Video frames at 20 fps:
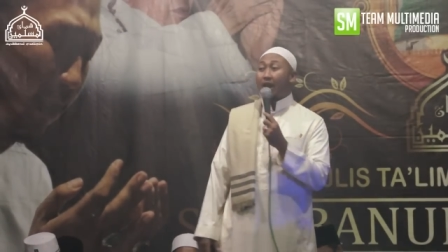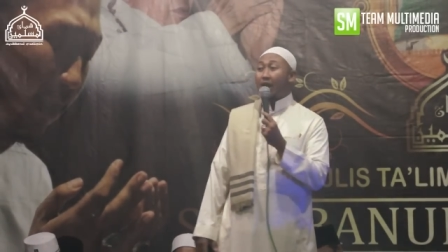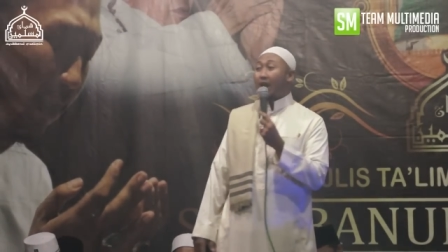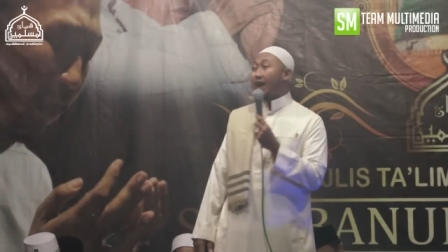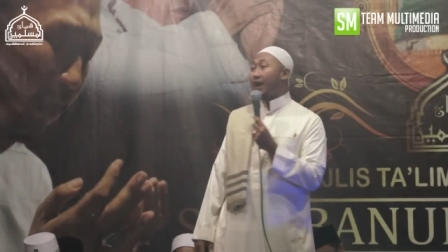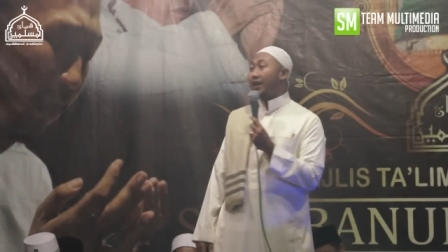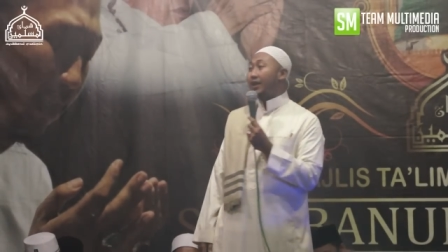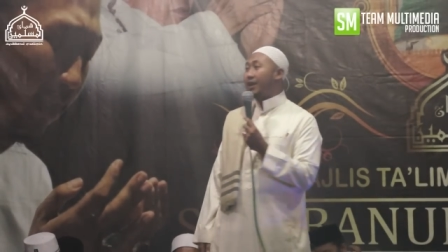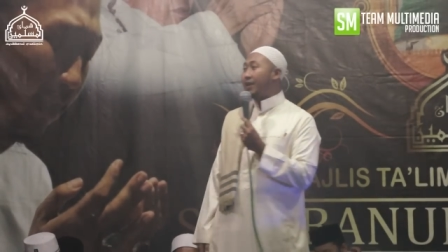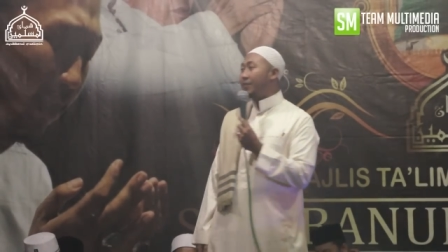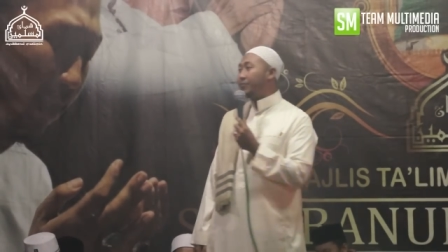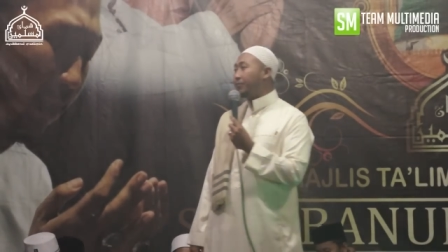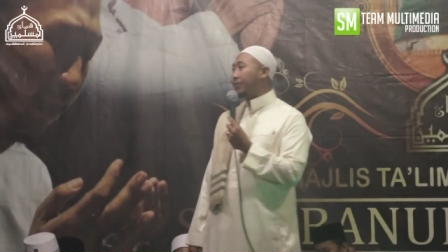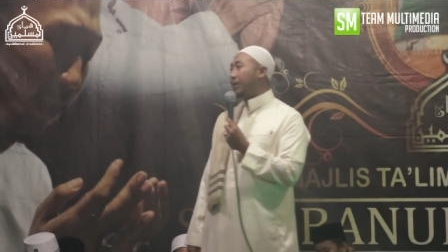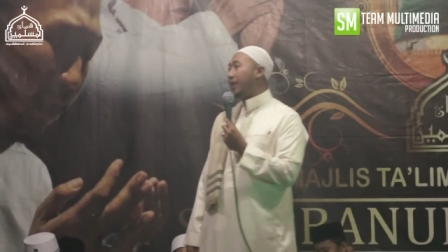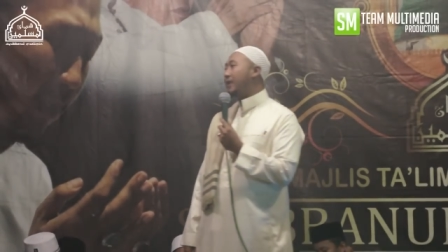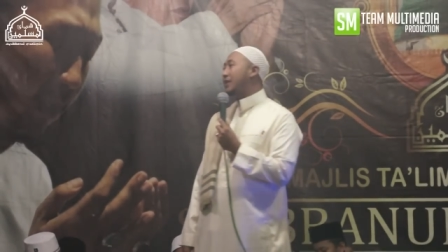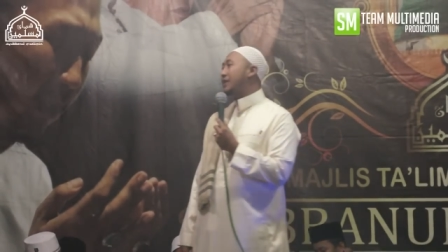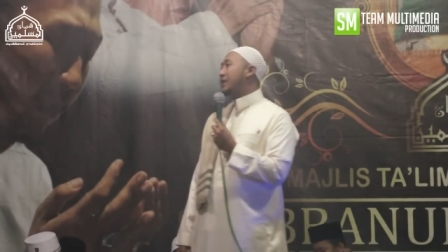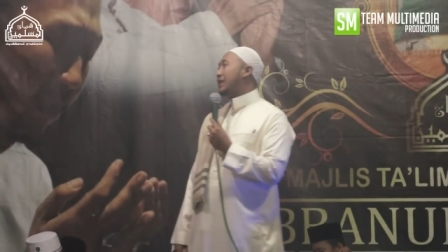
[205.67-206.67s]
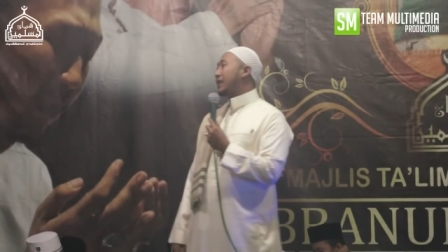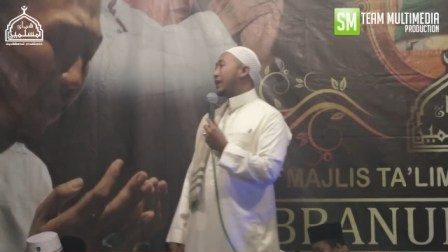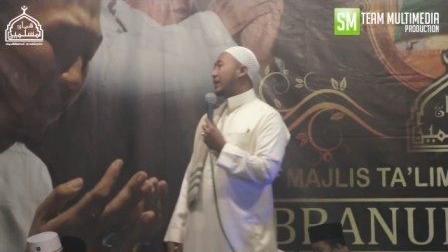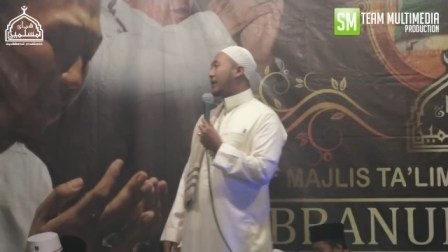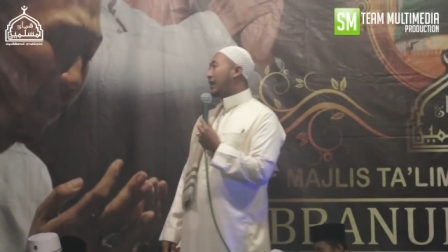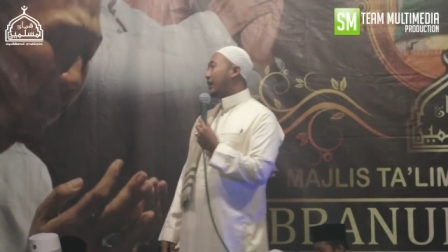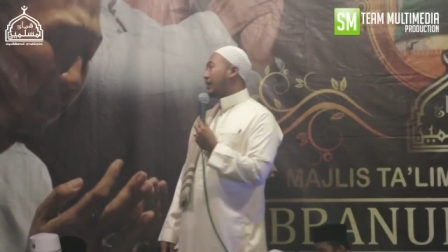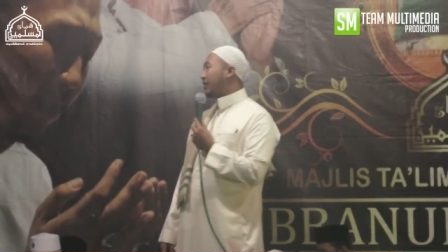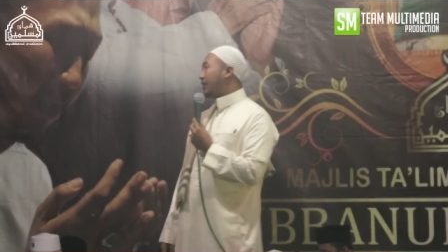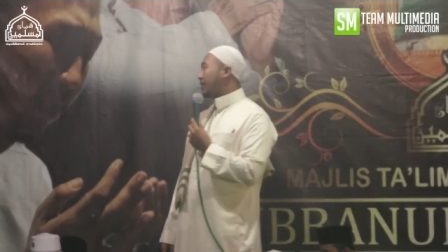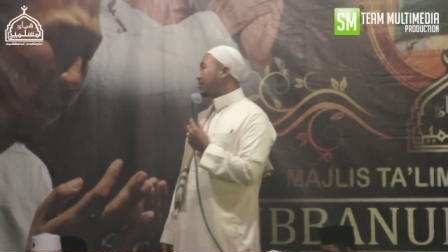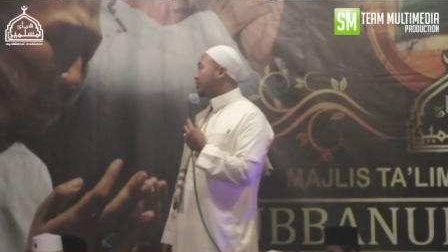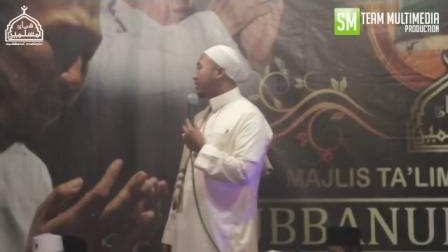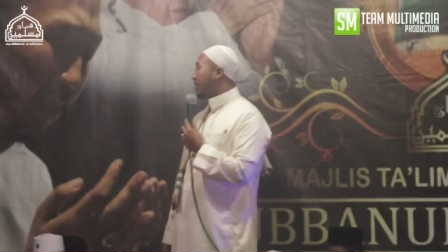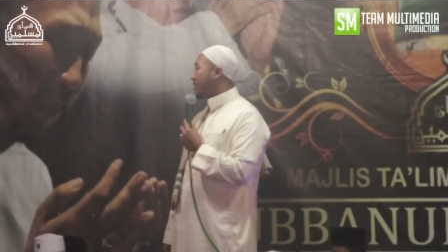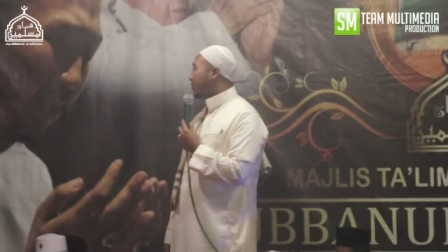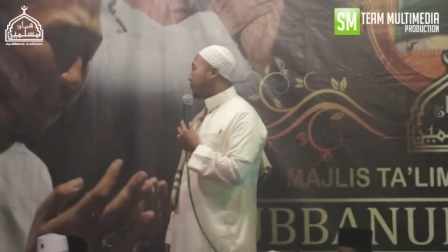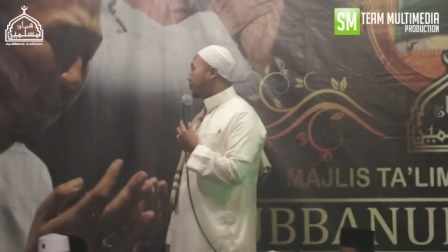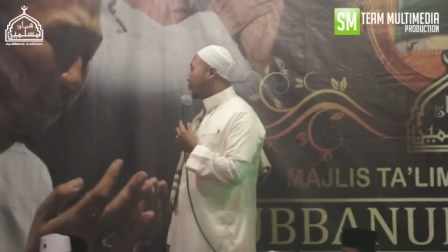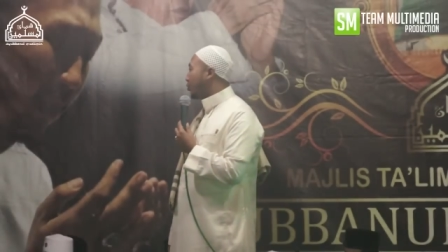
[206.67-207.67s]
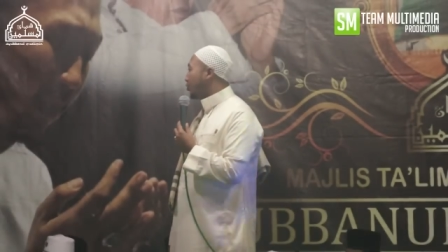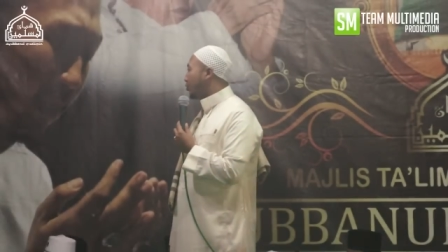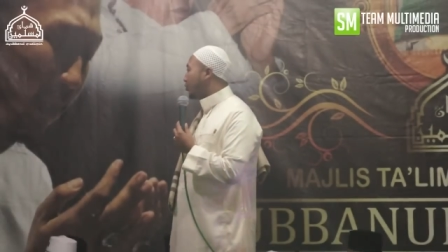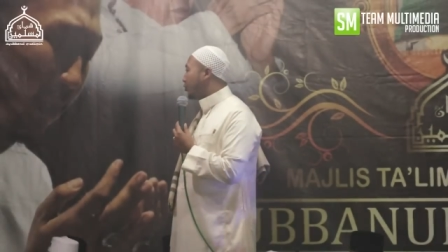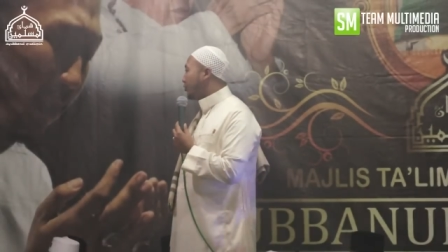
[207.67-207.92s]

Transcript: anapa karena caepon